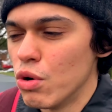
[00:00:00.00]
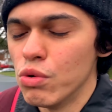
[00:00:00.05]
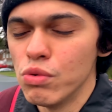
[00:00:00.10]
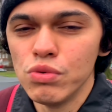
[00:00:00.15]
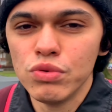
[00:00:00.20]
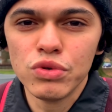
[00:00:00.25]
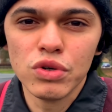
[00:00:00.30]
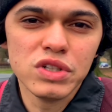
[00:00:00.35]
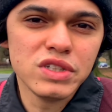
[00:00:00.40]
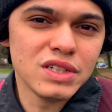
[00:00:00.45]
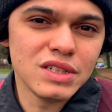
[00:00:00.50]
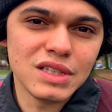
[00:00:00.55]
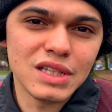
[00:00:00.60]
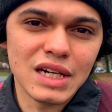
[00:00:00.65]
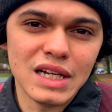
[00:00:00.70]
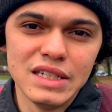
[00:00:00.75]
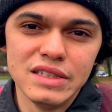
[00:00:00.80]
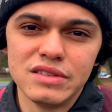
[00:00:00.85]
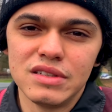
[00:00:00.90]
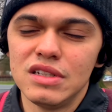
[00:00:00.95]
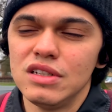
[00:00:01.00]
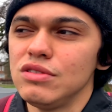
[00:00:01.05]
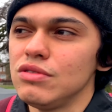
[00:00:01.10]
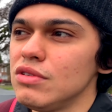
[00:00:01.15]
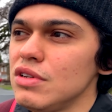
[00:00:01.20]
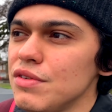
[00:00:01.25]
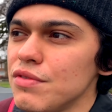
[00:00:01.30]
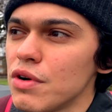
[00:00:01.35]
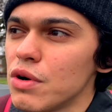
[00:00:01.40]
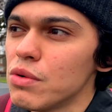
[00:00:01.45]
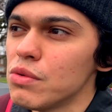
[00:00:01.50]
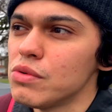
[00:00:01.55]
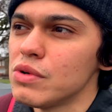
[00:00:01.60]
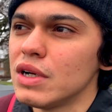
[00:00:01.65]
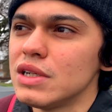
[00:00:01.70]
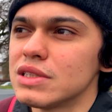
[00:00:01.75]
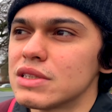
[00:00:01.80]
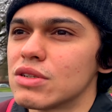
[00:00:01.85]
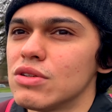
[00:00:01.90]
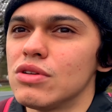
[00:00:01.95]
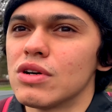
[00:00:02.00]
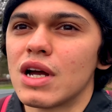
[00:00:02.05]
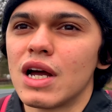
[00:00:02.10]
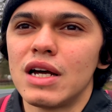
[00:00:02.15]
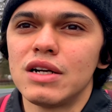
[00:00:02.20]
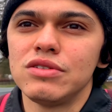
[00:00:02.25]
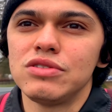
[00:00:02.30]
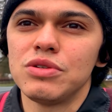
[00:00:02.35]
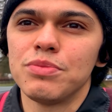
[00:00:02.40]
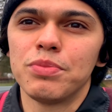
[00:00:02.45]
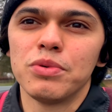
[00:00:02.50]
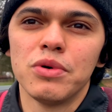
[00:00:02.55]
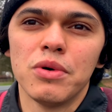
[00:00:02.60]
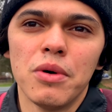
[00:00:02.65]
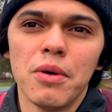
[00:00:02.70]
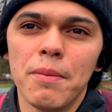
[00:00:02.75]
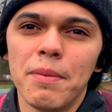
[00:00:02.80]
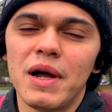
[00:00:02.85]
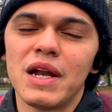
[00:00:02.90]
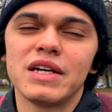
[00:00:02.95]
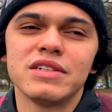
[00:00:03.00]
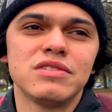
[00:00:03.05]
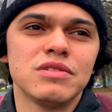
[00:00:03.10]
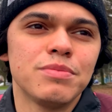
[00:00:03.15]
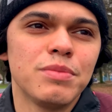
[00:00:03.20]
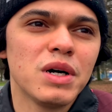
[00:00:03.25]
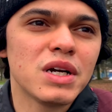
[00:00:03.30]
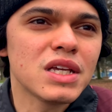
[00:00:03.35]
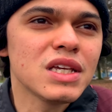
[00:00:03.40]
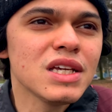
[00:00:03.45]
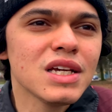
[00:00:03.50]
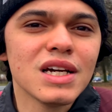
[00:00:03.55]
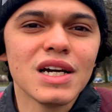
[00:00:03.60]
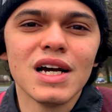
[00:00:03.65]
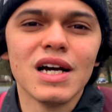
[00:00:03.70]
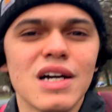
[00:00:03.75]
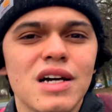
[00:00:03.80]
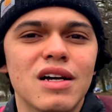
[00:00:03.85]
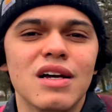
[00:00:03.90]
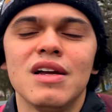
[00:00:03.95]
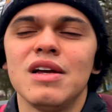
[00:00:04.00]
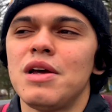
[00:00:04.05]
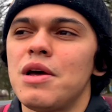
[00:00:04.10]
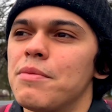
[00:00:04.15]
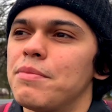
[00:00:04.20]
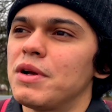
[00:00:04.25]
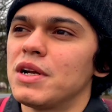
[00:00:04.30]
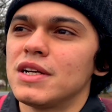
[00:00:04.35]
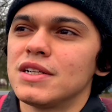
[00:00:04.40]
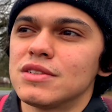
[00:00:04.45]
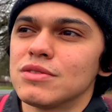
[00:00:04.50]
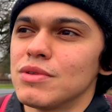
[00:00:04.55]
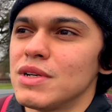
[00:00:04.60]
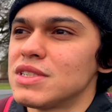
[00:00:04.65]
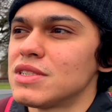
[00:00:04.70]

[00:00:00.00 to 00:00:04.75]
ou 1, 2 e 3. E no nível 1 eles colocaram, tipo, o Palácio de Buckingham, Palácio